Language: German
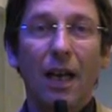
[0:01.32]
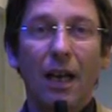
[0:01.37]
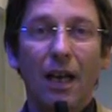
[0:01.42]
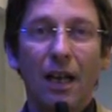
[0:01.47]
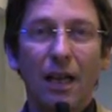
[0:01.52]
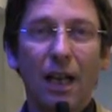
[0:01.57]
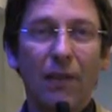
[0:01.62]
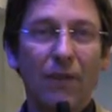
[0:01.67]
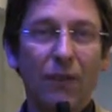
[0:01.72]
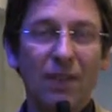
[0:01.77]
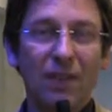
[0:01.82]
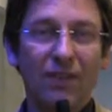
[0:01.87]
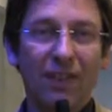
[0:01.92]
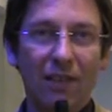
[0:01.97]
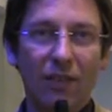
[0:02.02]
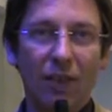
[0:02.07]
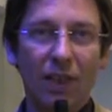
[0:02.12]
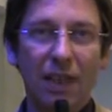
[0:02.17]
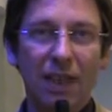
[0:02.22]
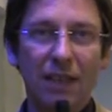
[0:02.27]
Ja, vor zwei
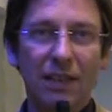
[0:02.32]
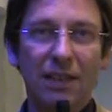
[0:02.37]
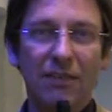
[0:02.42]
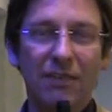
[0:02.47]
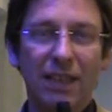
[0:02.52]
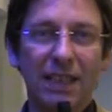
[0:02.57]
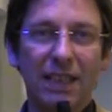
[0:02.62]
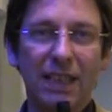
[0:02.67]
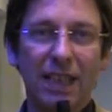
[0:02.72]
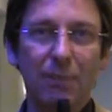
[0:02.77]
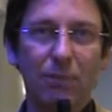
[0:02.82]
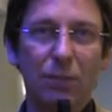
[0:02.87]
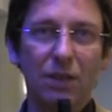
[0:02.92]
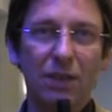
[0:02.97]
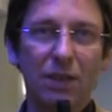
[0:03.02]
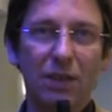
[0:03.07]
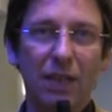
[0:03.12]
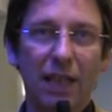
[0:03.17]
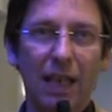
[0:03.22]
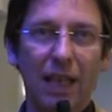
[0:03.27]
Wochen hat es einen
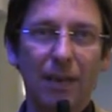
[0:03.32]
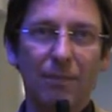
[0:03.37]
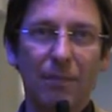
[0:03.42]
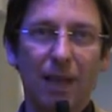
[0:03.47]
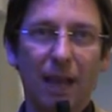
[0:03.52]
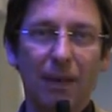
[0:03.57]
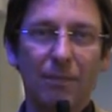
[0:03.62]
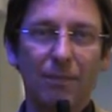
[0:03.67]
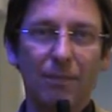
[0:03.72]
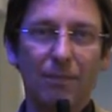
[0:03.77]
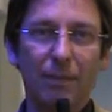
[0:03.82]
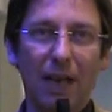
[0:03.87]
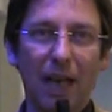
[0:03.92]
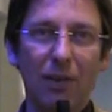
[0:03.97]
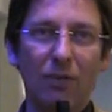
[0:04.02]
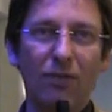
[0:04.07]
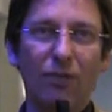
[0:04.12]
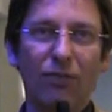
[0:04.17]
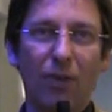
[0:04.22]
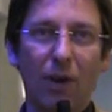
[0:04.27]
WZ-Bus gegeben am
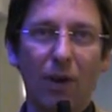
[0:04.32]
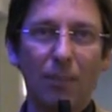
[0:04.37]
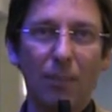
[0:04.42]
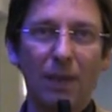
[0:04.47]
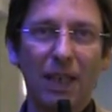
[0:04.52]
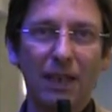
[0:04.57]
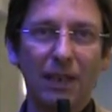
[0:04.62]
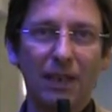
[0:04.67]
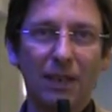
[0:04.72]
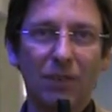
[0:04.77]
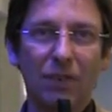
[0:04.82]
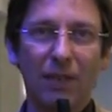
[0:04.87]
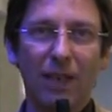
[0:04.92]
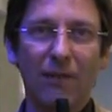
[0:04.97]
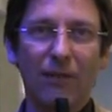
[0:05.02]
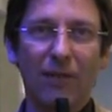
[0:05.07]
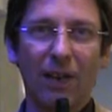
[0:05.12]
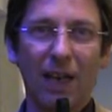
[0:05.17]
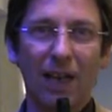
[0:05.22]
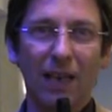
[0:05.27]
Bahnhofsvorplatz zu der
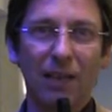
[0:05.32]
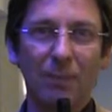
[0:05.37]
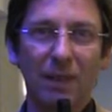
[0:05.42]
Frage,